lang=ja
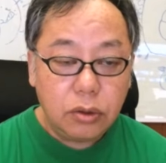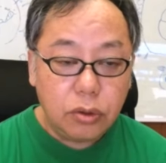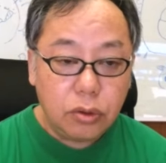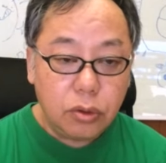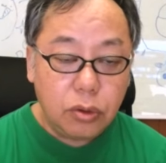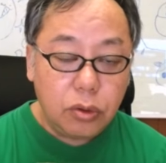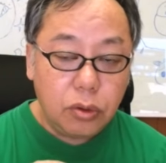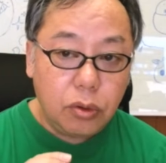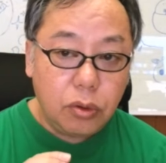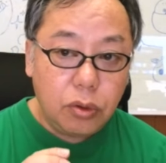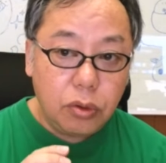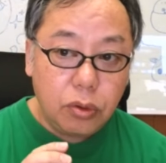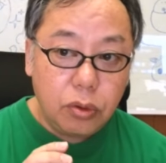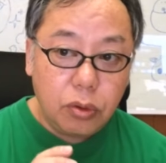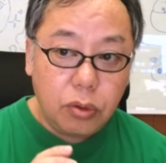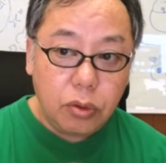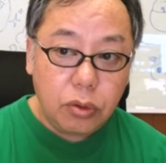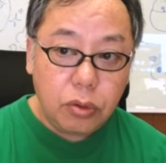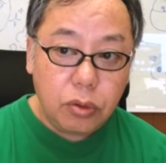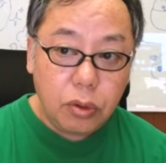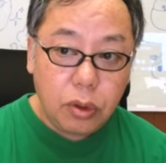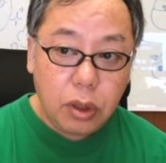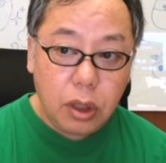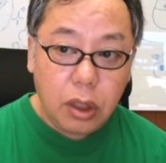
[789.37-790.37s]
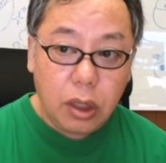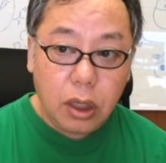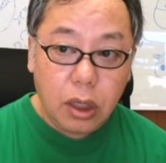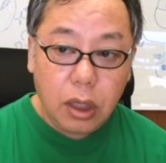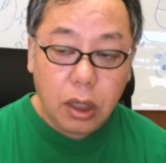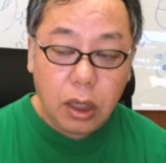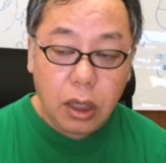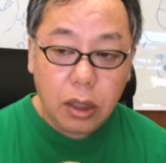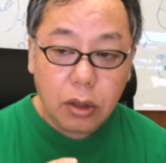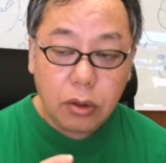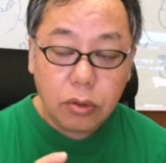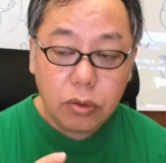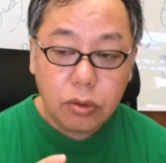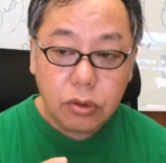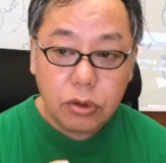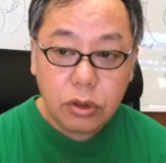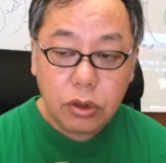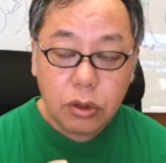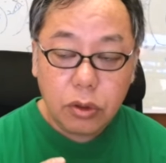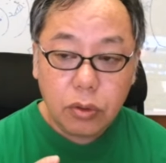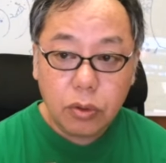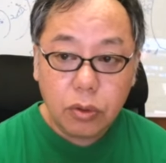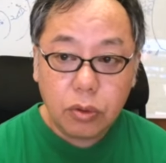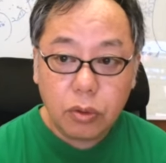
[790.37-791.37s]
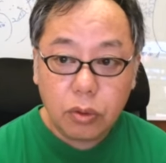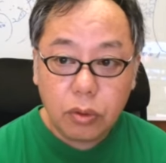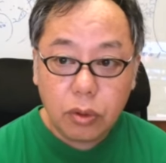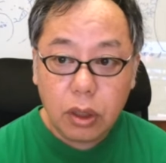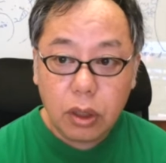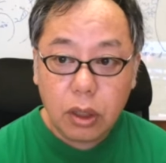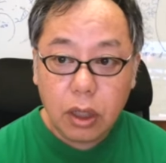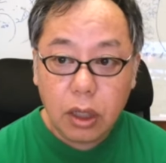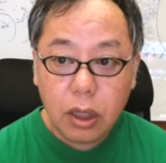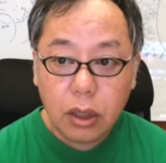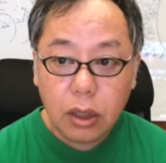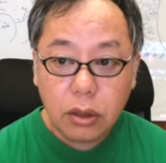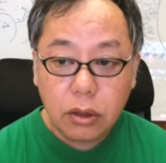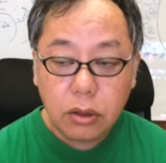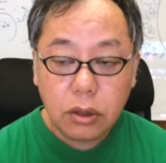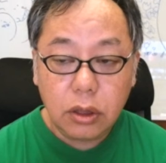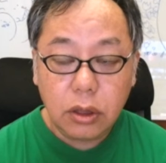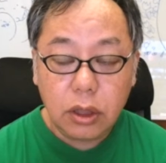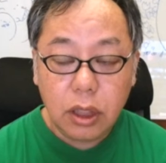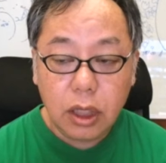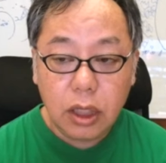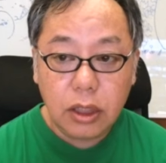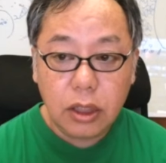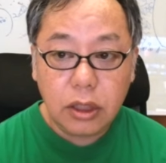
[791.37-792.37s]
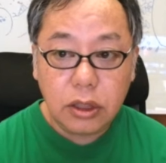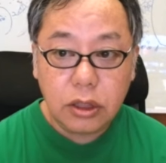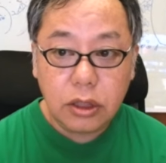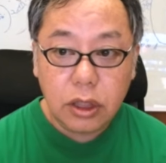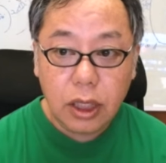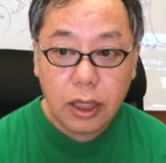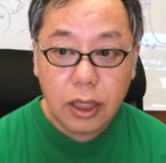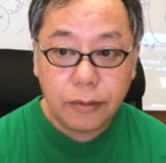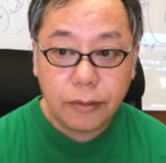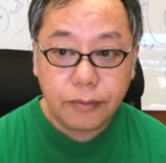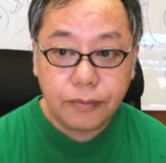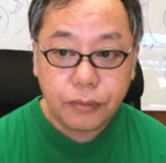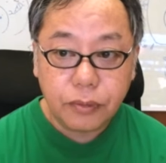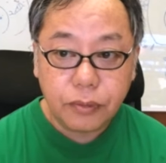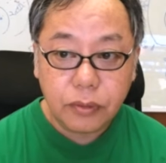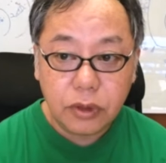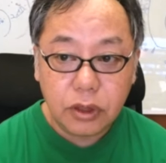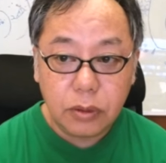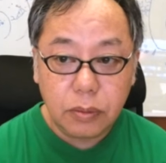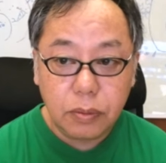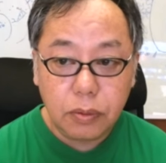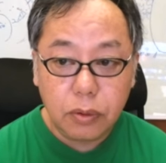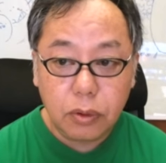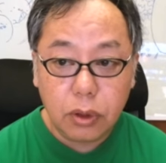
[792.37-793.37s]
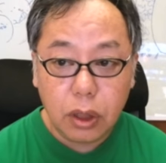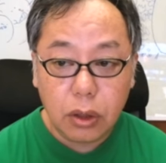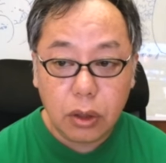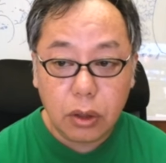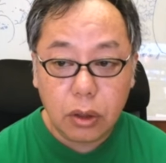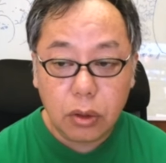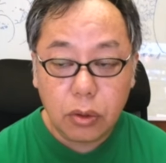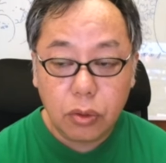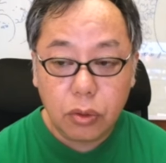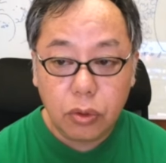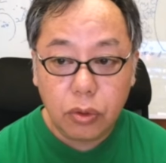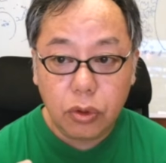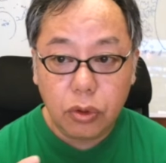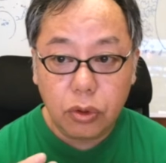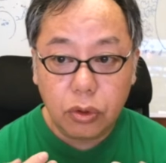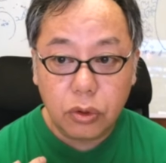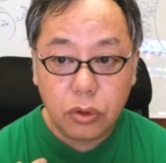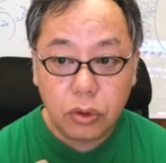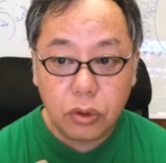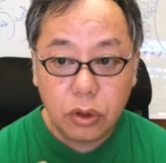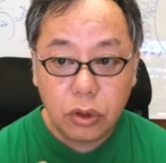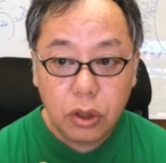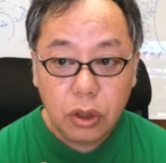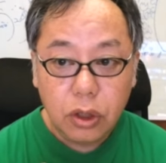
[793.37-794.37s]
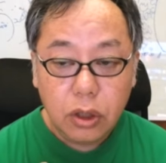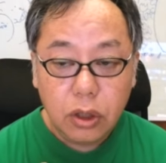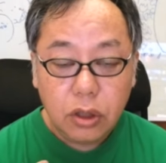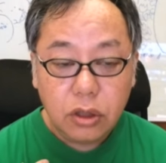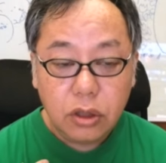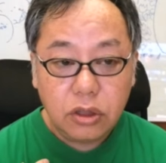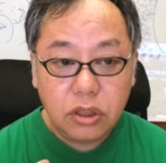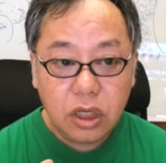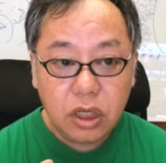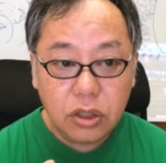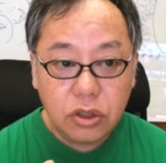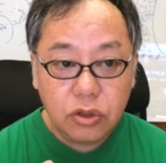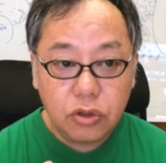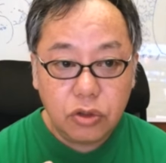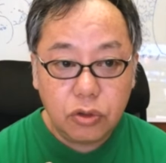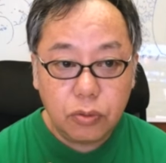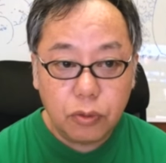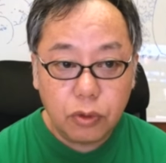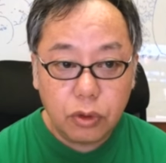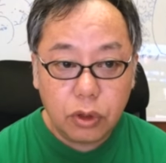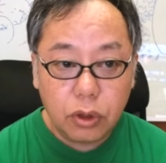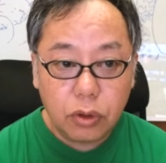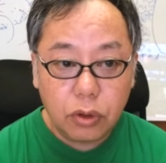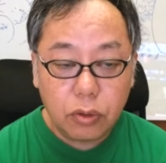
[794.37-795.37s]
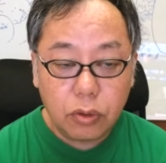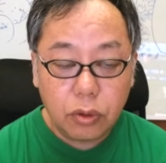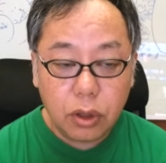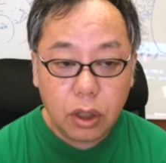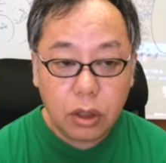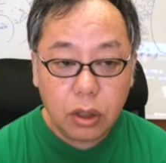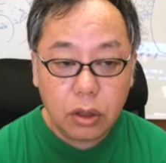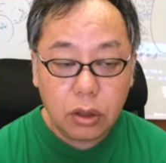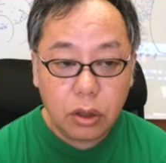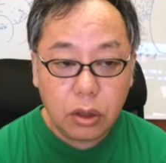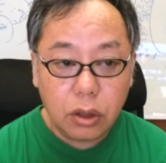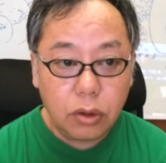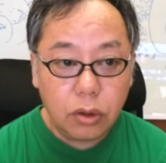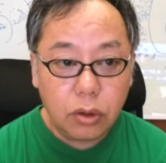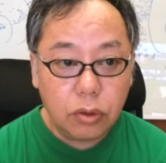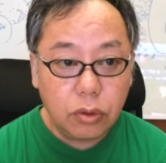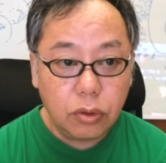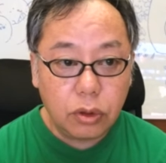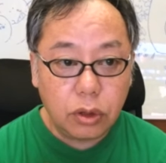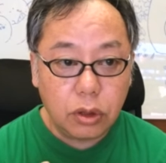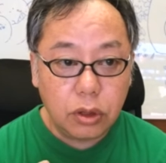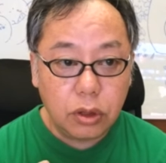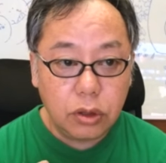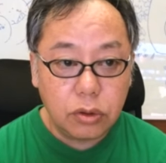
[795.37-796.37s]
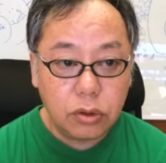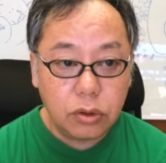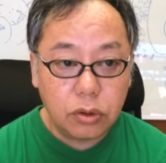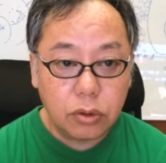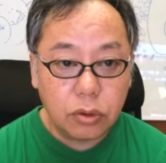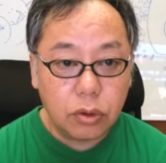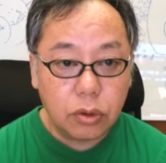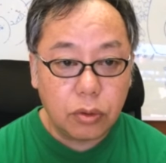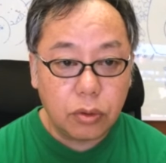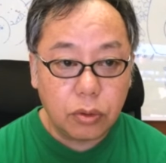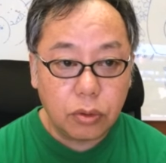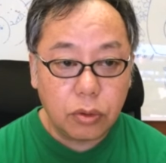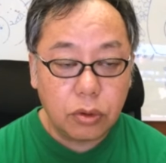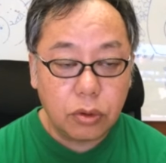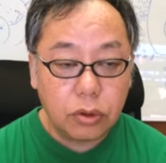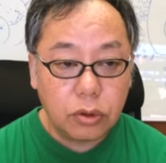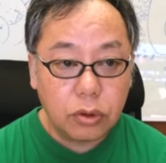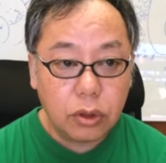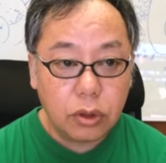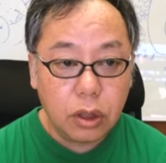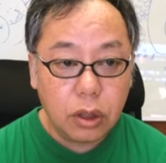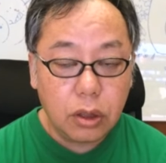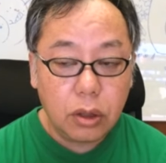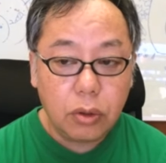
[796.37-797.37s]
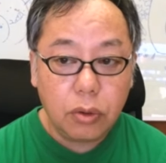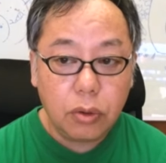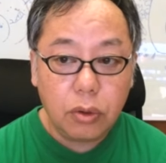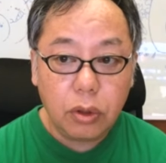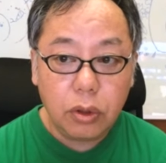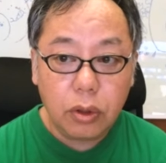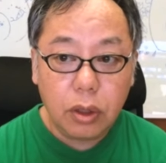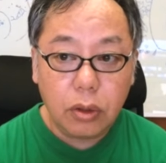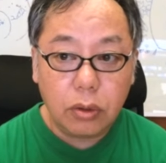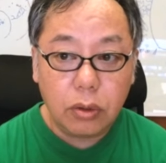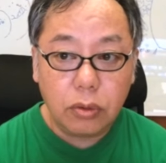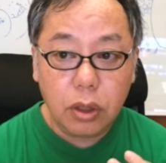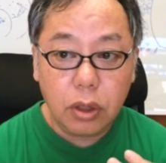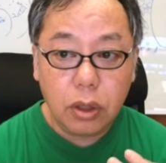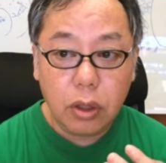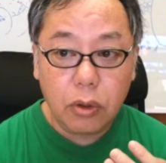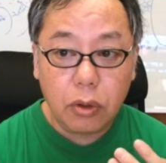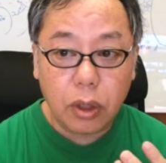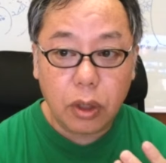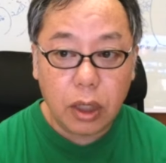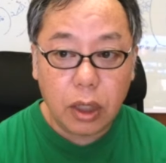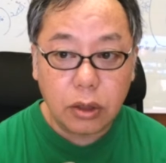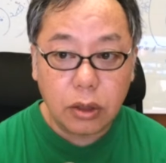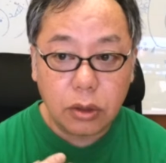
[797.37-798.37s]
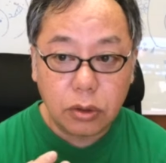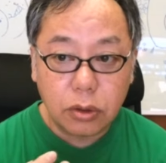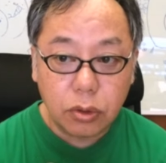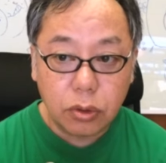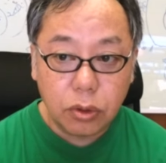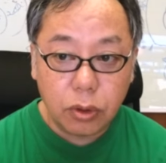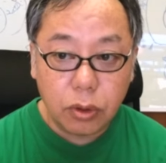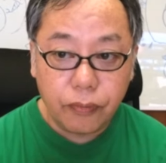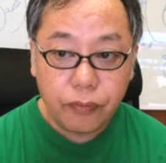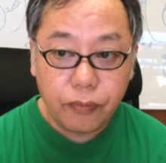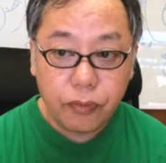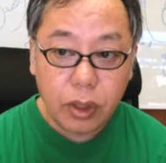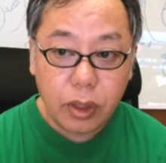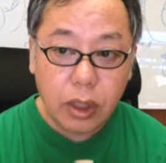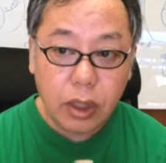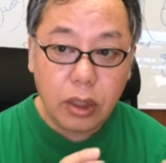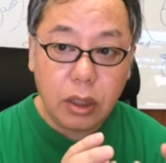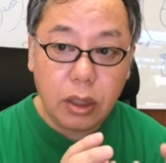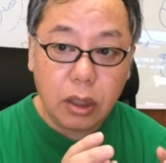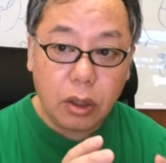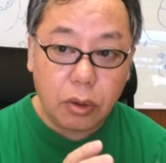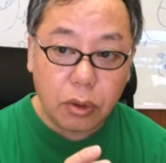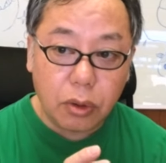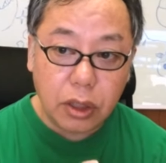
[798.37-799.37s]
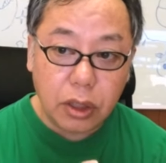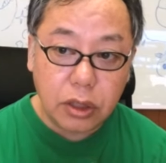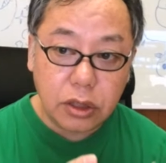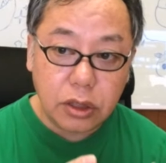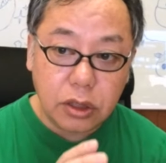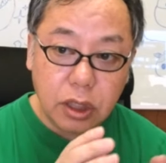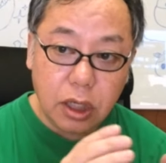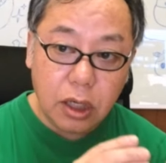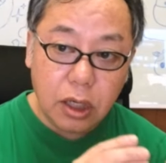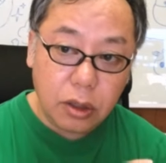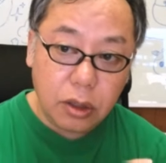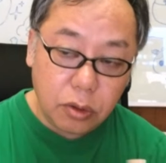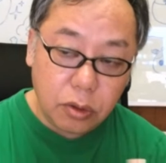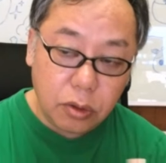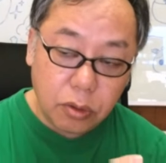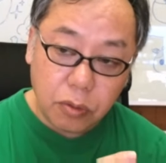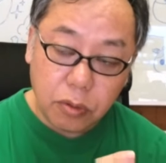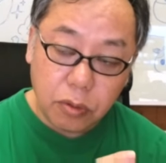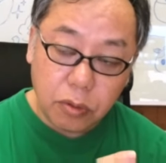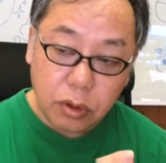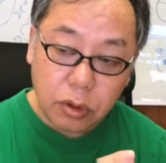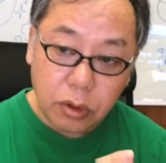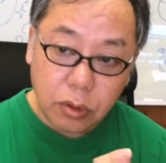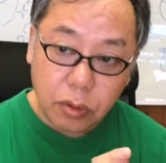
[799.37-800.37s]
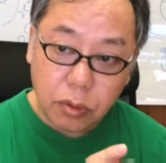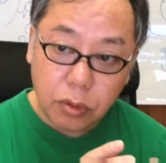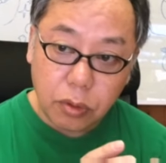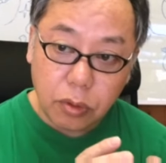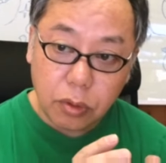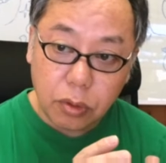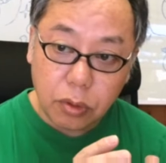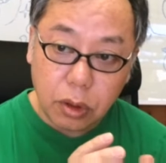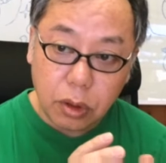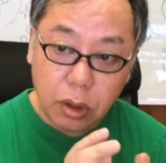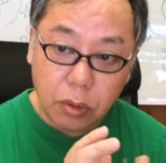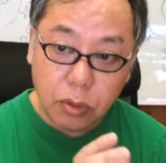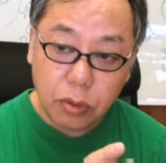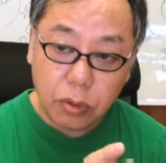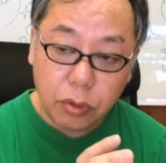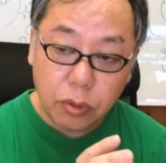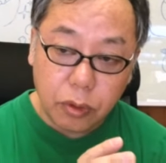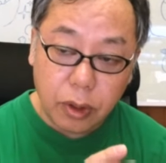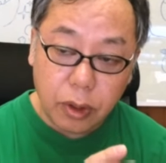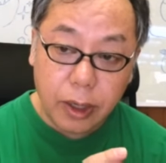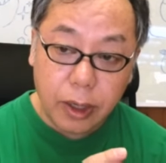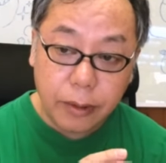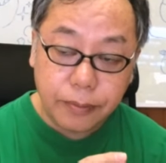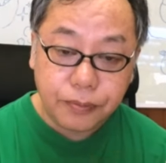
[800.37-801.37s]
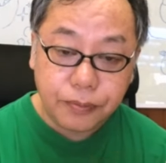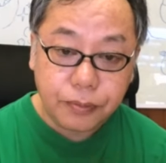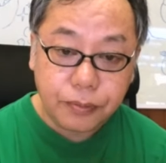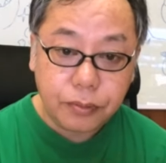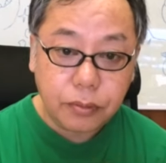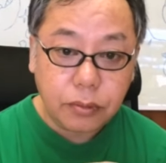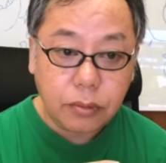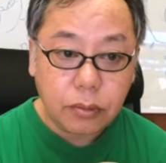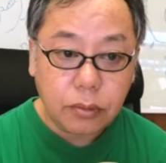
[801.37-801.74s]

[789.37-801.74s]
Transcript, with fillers: この事柄、反応してる事柄に対して、自分がどういうジャッジを持ってるのかっていうのに気づくってことですね。で、これは裏を返すと、何かをけしからんと思ってることってことは、